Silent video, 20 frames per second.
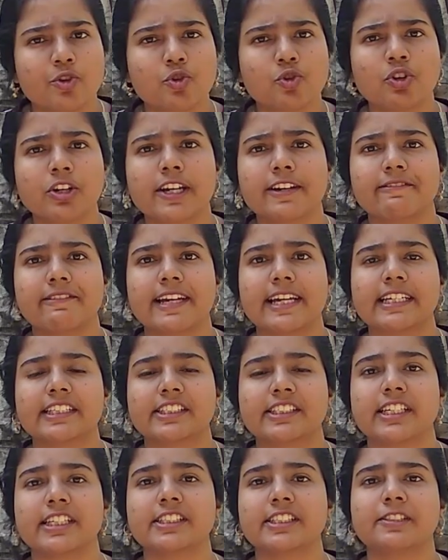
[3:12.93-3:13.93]
क्योंकि वे
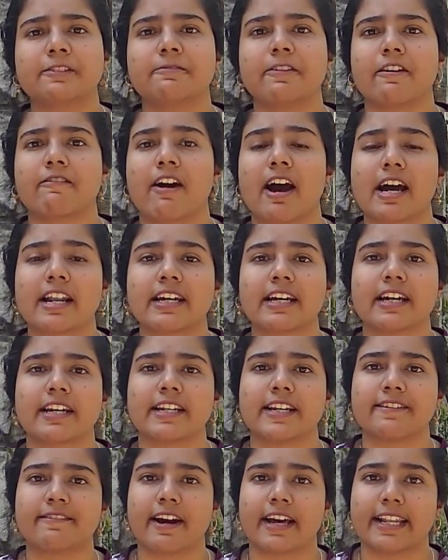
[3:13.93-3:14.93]
एक शिष्ट व्यवहार
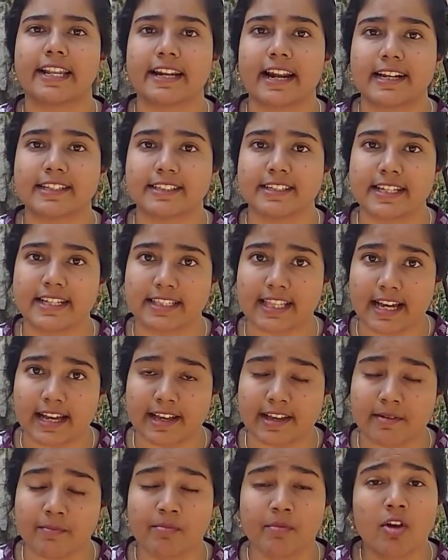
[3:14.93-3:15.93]
करने वाले राजनेता
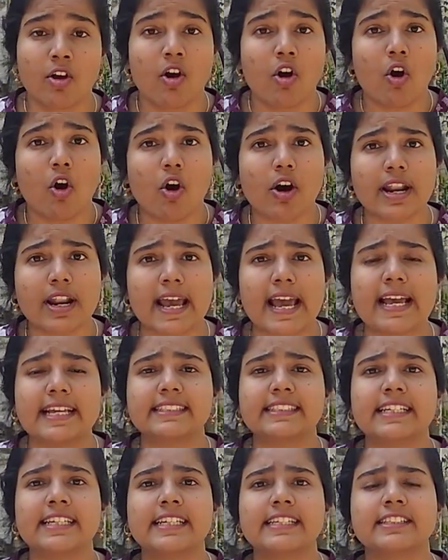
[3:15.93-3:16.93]
हैं और
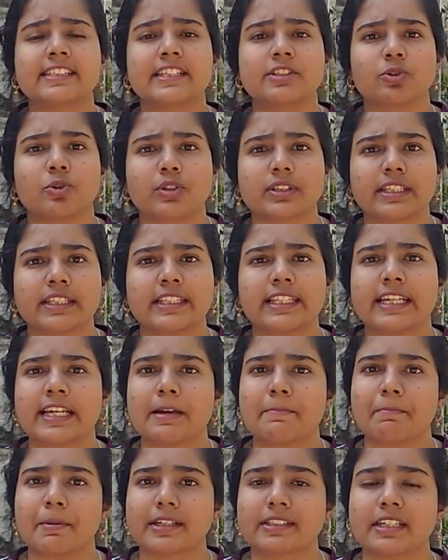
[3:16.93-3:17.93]
ऐसी ही चीज होती थी
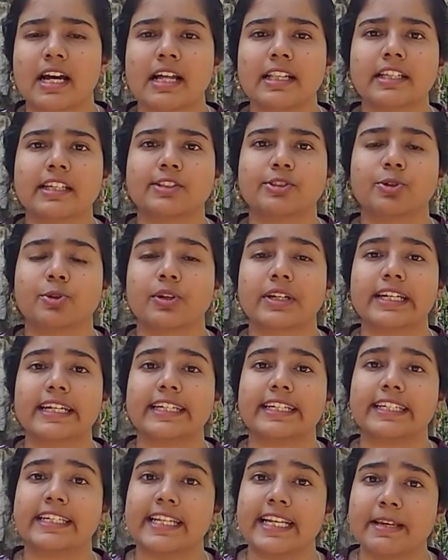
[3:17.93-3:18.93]
कि प्रशांत किशोर
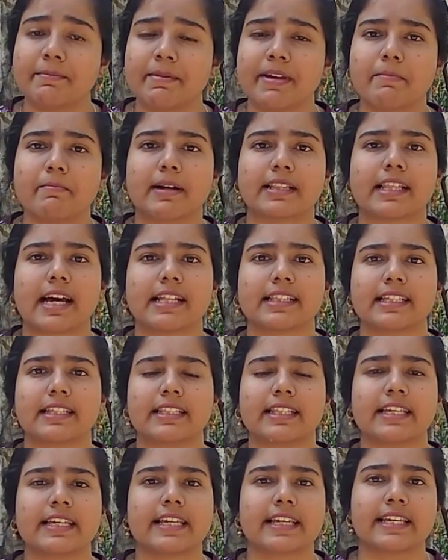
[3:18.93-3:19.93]
की टीम ही बताती
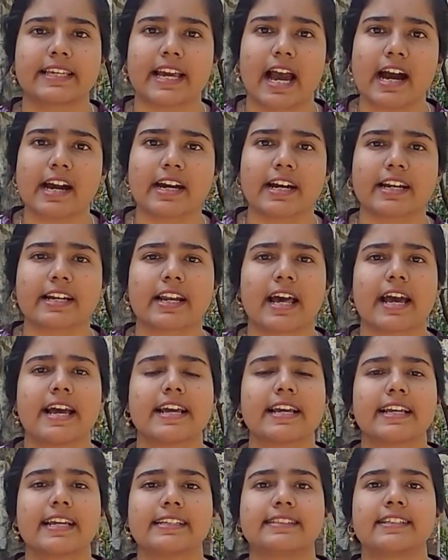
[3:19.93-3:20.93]
थी कि क्या करना
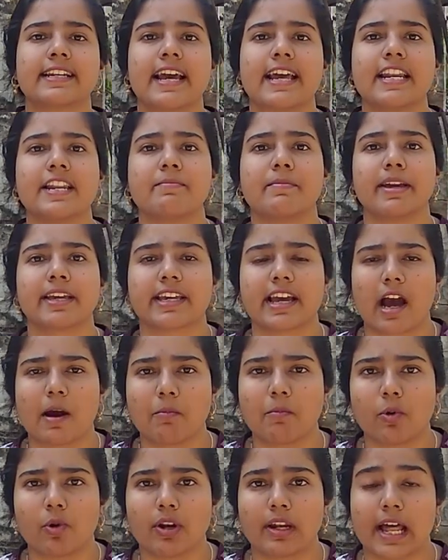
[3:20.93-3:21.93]
है किस रैली में क्या
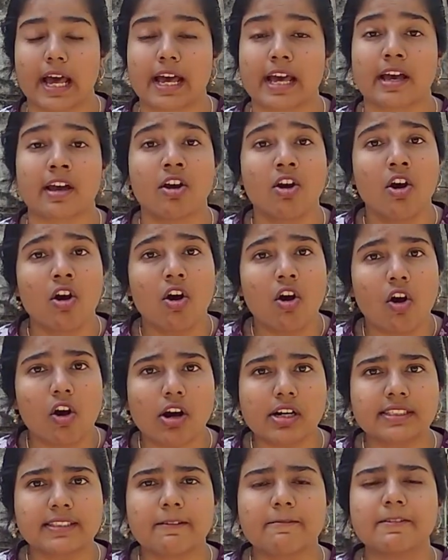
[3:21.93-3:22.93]
बोलना है
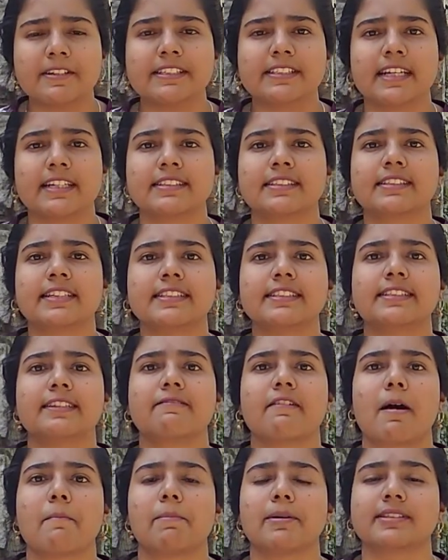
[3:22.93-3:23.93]
और जब वे संसद से
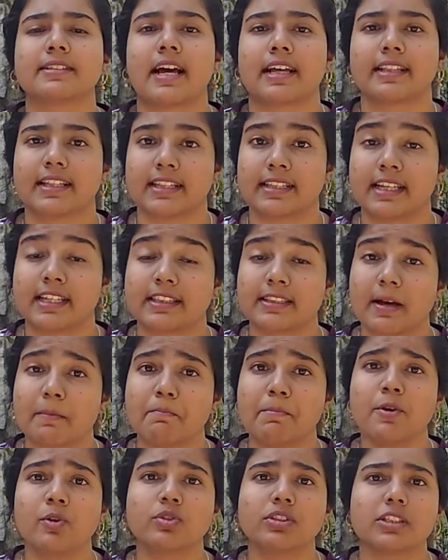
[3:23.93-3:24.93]
वापस आते थे
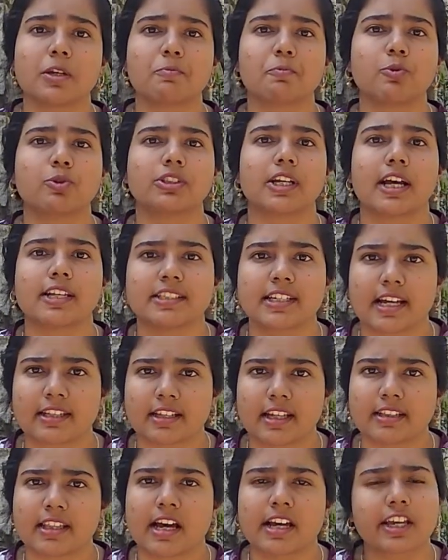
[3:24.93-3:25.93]
तब भी उनसे पूछा
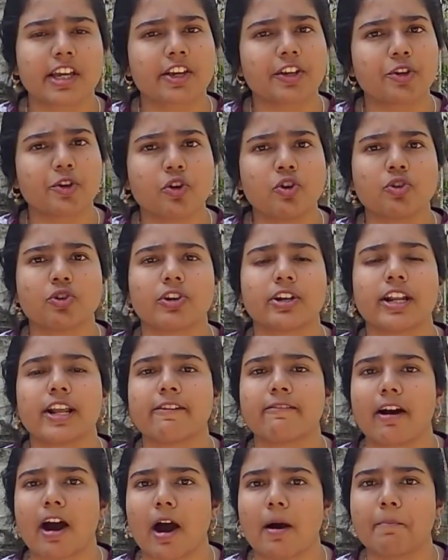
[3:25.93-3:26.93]
जाता था कि क्यों
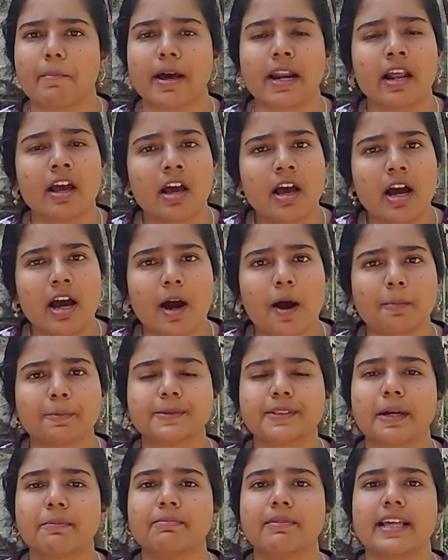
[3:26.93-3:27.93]
उन्होंने वहां पर
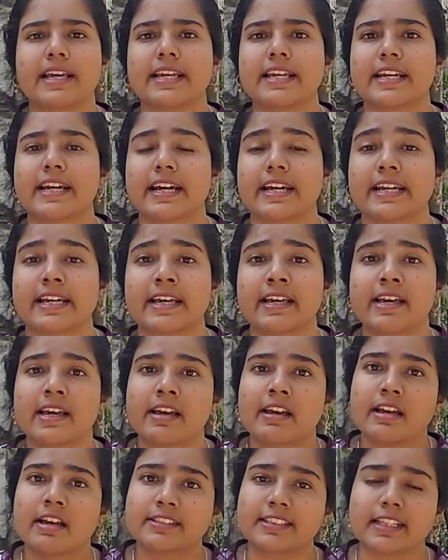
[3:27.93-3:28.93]
अपशब्द नहीं कहे
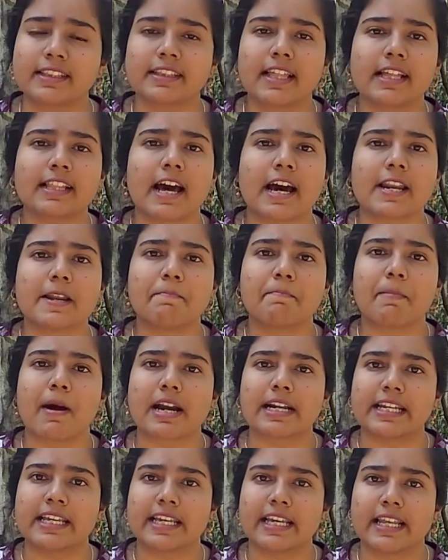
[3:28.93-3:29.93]
सत्ताधारी
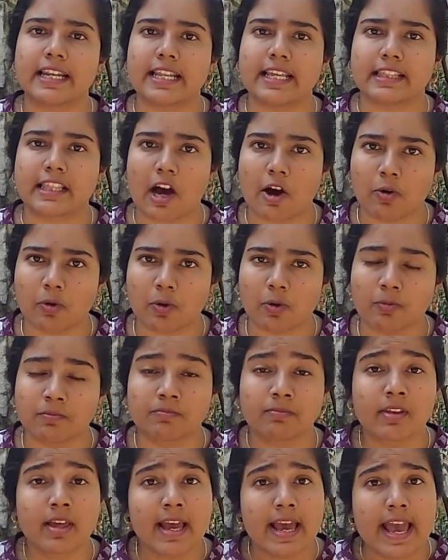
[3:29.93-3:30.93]
पार्टी के नेताओं को
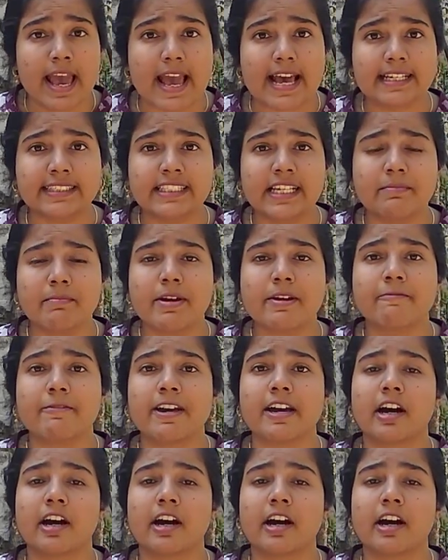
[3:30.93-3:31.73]
ऐसे में वे